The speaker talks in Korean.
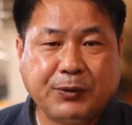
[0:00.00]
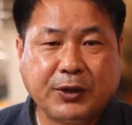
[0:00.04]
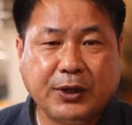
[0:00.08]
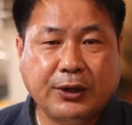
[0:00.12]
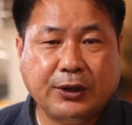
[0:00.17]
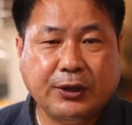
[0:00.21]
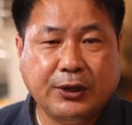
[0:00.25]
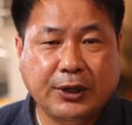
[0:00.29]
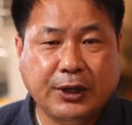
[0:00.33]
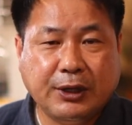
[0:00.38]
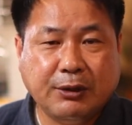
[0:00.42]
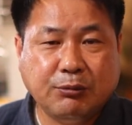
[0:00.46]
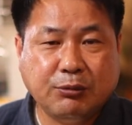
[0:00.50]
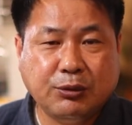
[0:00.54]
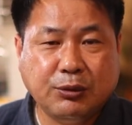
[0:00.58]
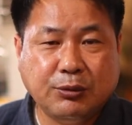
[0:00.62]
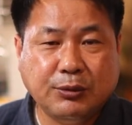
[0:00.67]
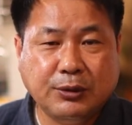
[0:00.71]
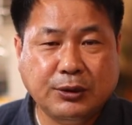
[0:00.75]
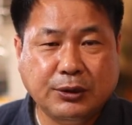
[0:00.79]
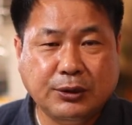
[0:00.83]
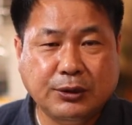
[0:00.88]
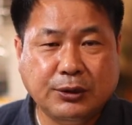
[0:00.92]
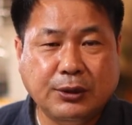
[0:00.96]
예, 이러한
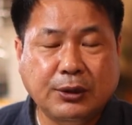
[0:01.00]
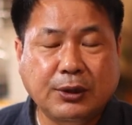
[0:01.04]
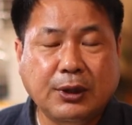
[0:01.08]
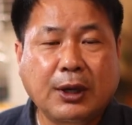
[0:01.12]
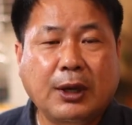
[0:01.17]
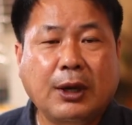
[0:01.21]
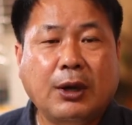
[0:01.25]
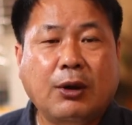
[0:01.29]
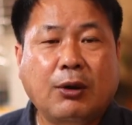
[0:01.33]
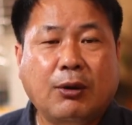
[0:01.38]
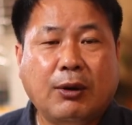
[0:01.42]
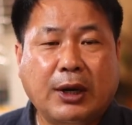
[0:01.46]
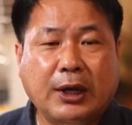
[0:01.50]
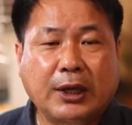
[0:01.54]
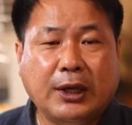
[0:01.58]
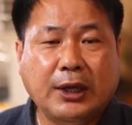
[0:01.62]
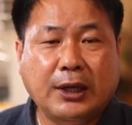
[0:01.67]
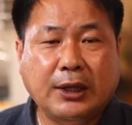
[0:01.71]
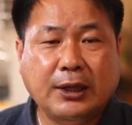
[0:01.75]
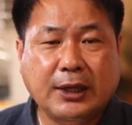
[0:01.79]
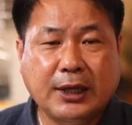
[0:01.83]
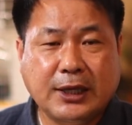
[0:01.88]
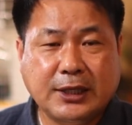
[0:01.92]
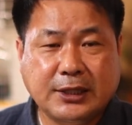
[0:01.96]
부분들
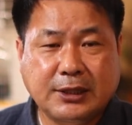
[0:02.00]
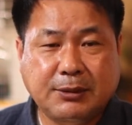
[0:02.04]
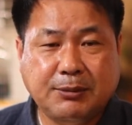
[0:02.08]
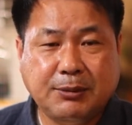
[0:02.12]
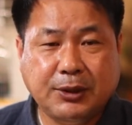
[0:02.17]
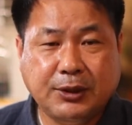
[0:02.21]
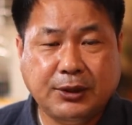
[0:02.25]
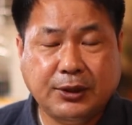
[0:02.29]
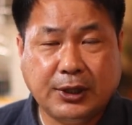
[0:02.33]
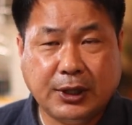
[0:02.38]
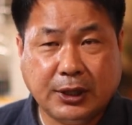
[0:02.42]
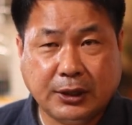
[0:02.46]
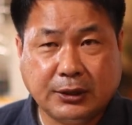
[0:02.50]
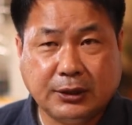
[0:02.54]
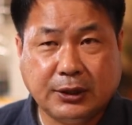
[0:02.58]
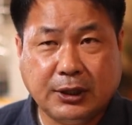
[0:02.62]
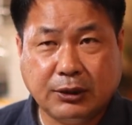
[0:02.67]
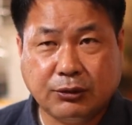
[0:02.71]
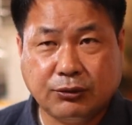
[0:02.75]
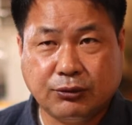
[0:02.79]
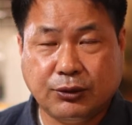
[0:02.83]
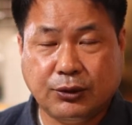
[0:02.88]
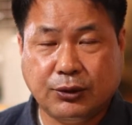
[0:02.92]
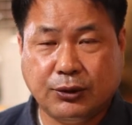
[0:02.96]
확인하시면 될 것
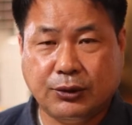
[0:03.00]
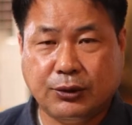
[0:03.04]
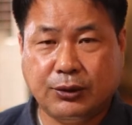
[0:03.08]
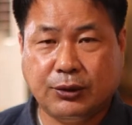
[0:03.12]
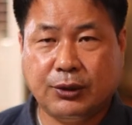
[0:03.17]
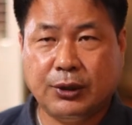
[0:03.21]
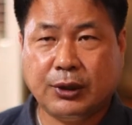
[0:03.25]
같고요.